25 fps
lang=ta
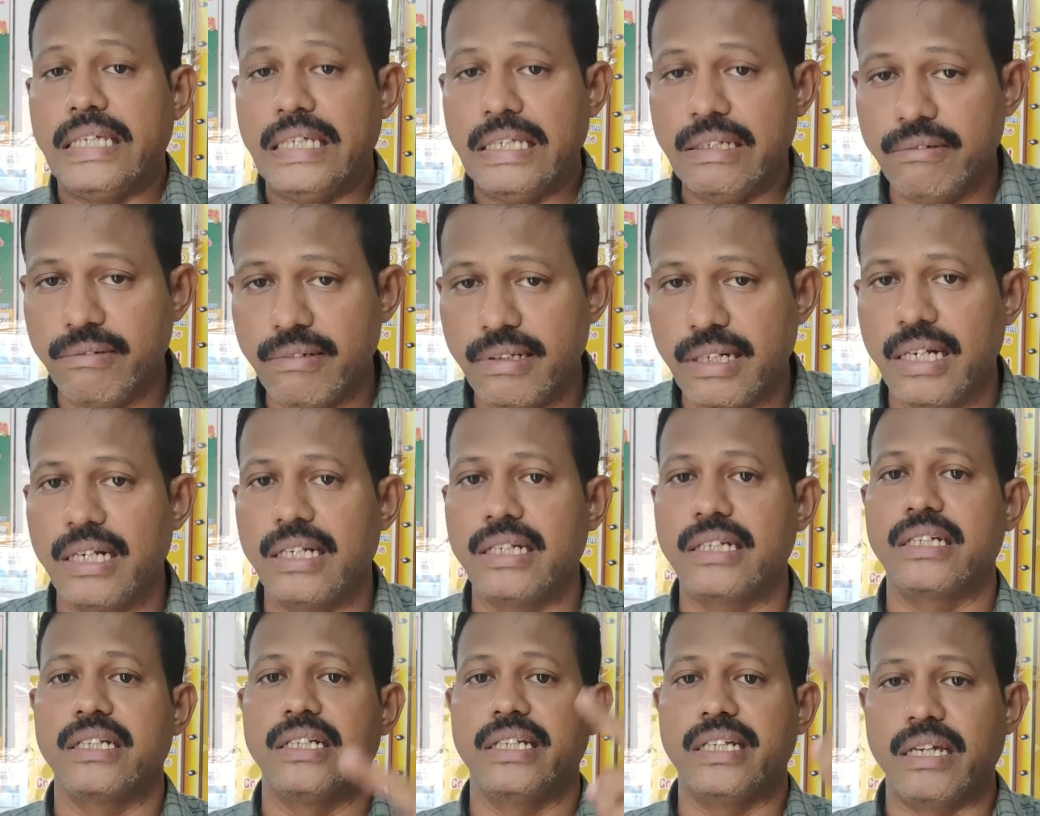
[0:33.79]

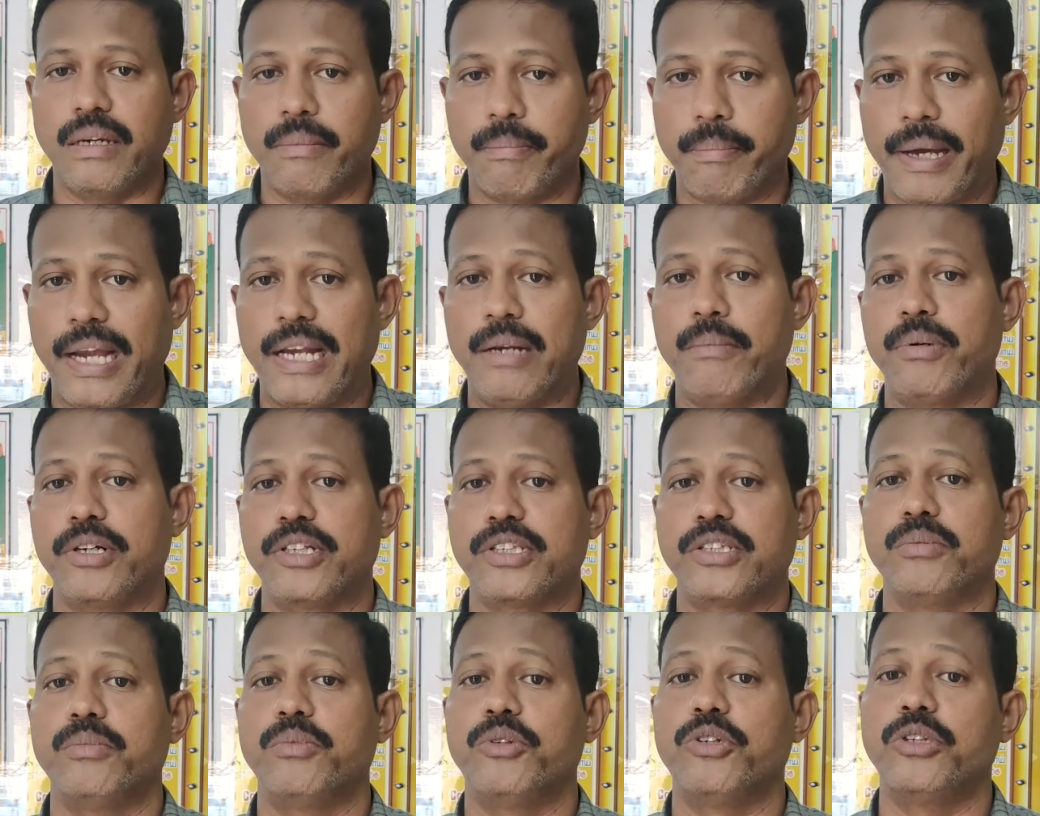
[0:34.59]
இவங்களுக்கு நீங்கள்
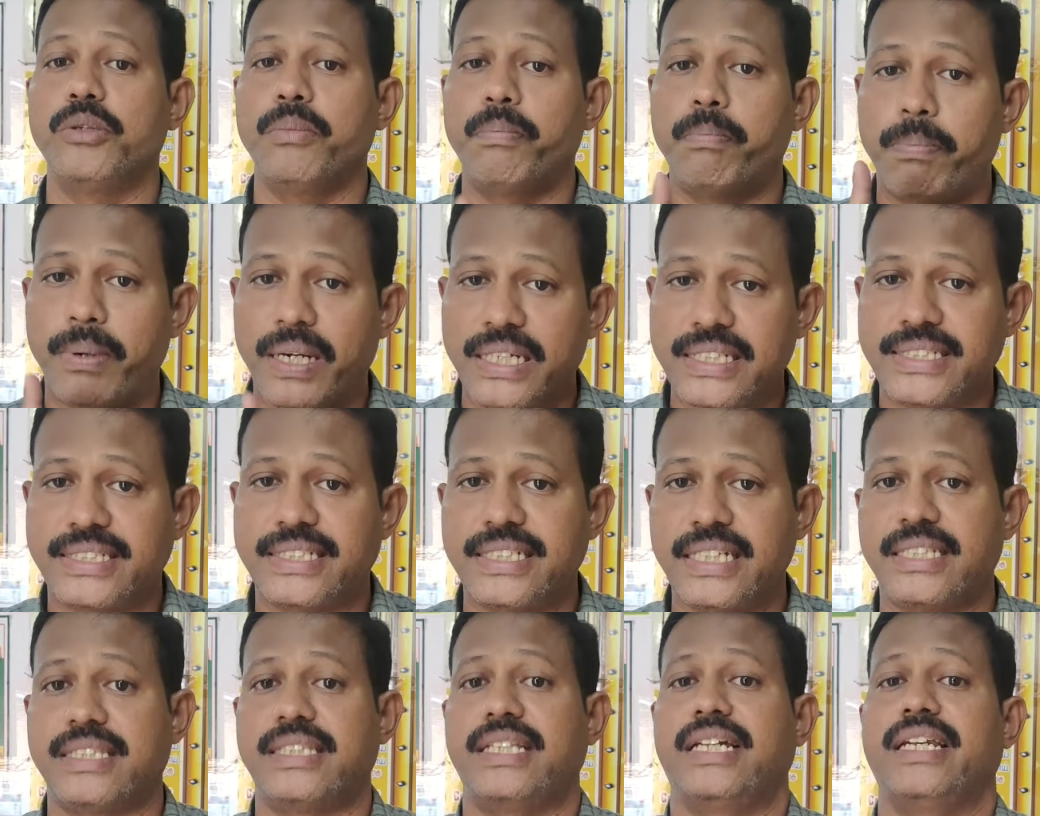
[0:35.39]
பயன்படுத்தும் போது
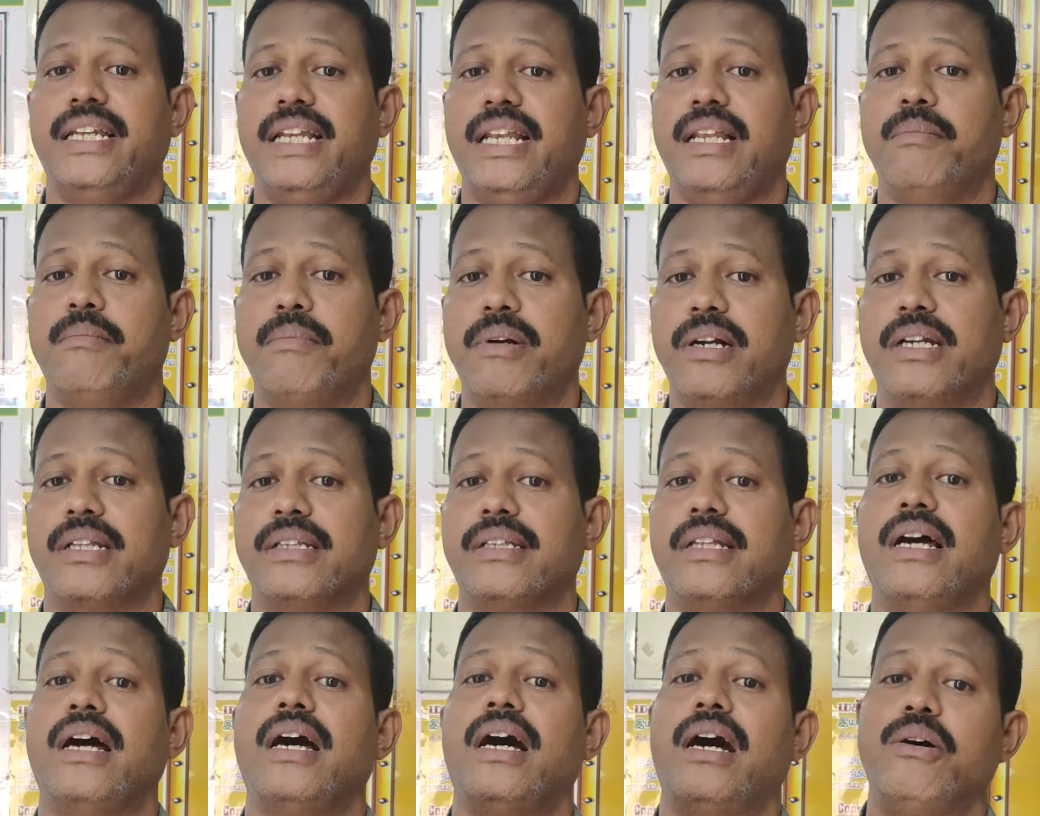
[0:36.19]
பச்சை தண்ணியில்
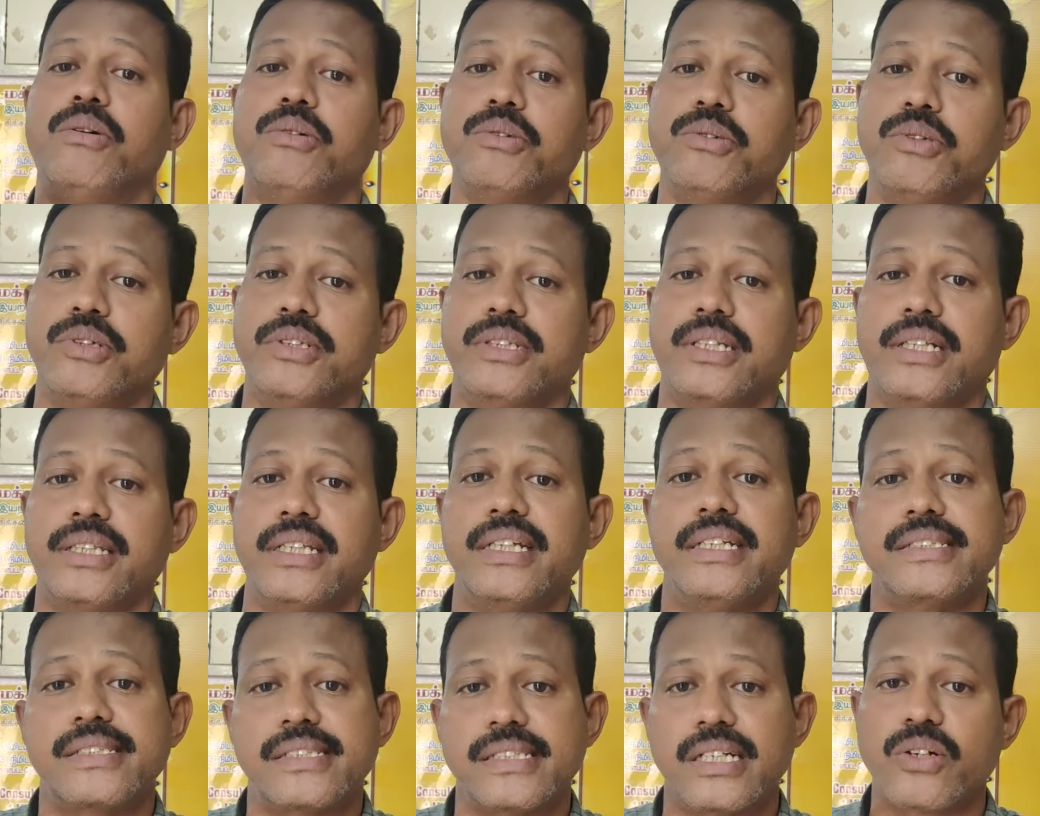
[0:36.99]
மட்டும்தான் அவங்க வந்து
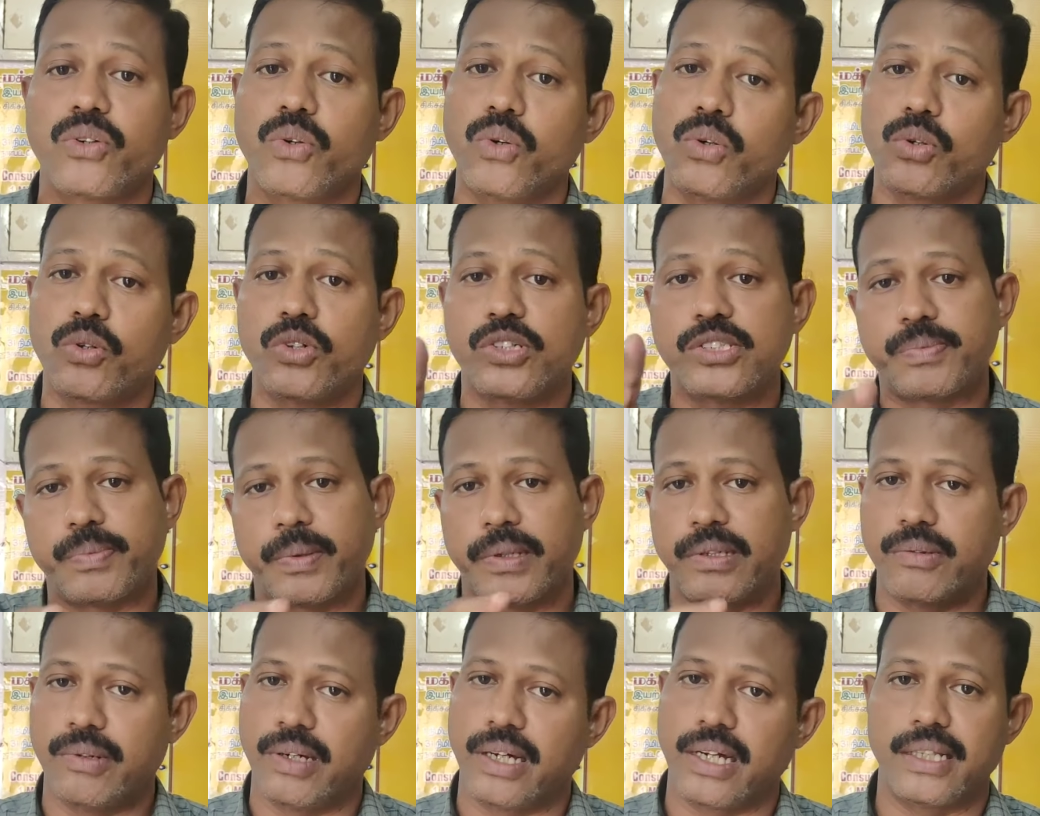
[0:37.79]
அந்த இன்ஸ்டன்ட் குளுக்கோஸ்
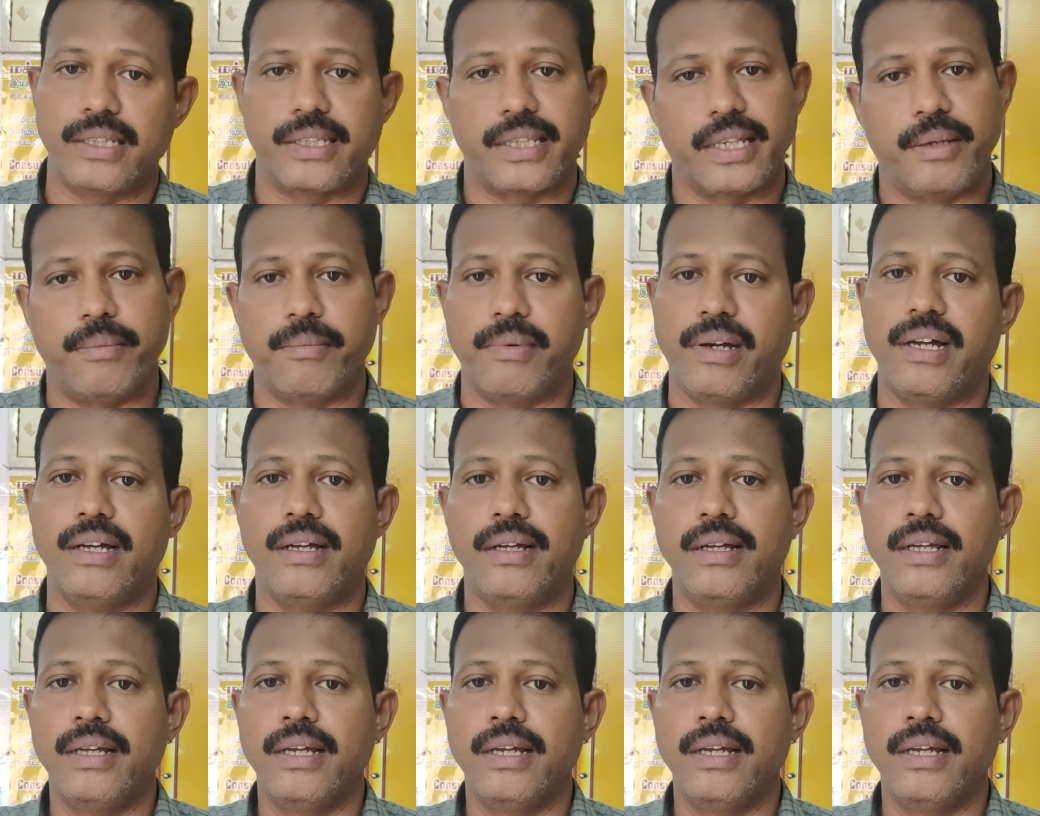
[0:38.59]
பண்ணுவாங்க தெரியுமா